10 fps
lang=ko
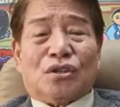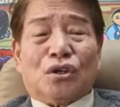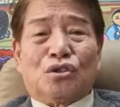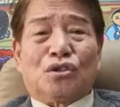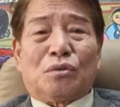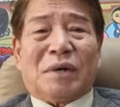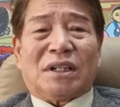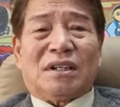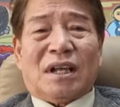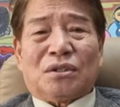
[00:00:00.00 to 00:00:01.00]
저주를
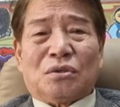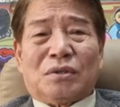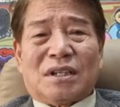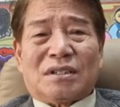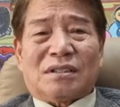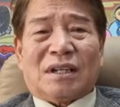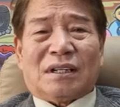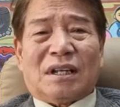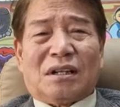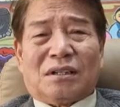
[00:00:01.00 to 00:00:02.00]
받을 행동을 해서는
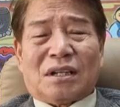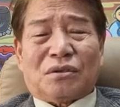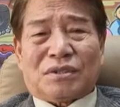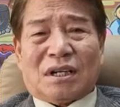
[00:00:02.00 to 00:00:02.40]
안 된다고